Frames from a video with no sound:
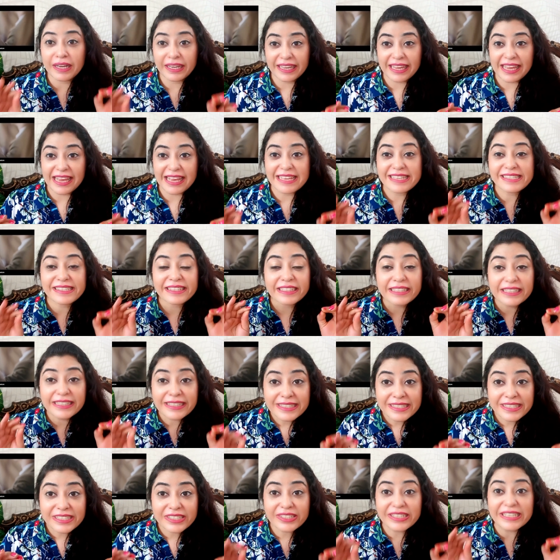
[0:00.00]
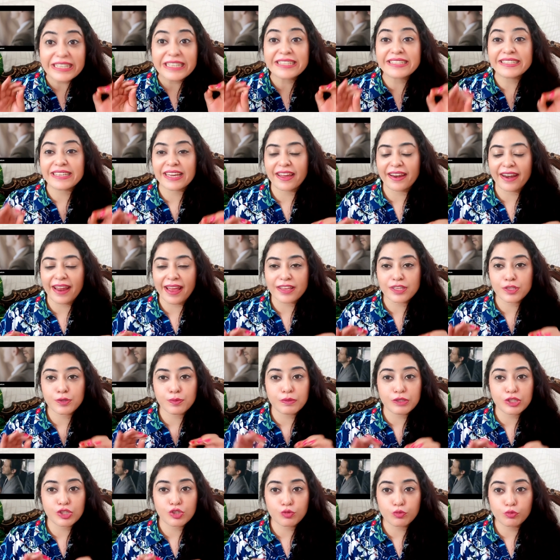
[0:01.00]
Against Street
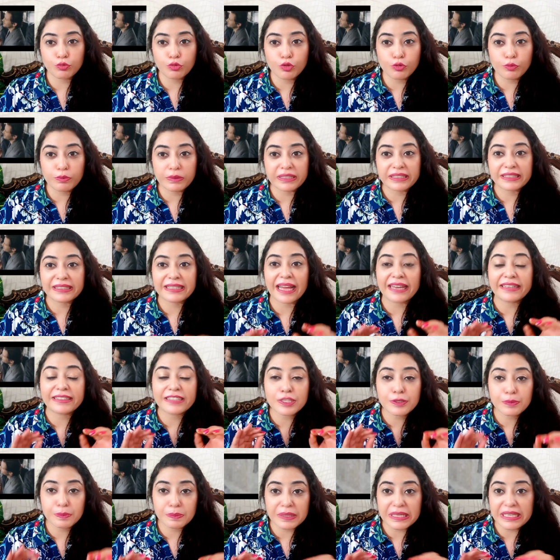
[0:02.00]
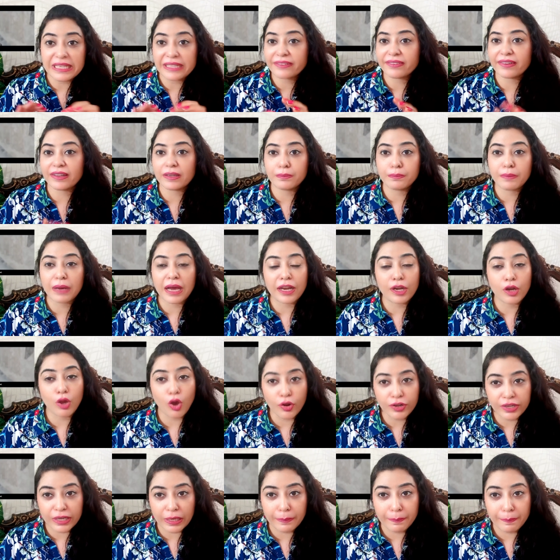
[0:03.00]
Harassment movement that is being run by
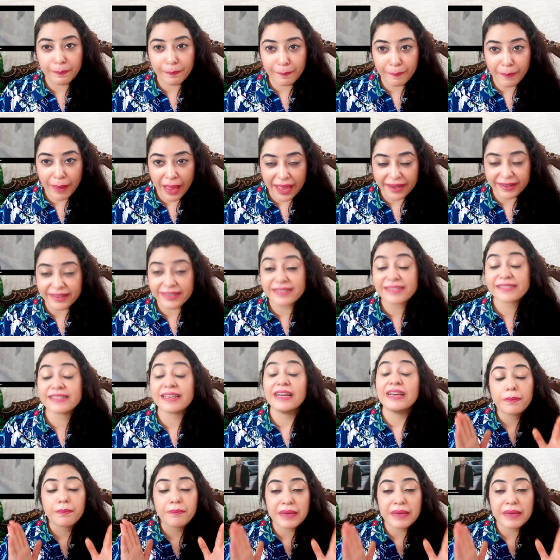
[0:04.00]
L'Oreal Paris.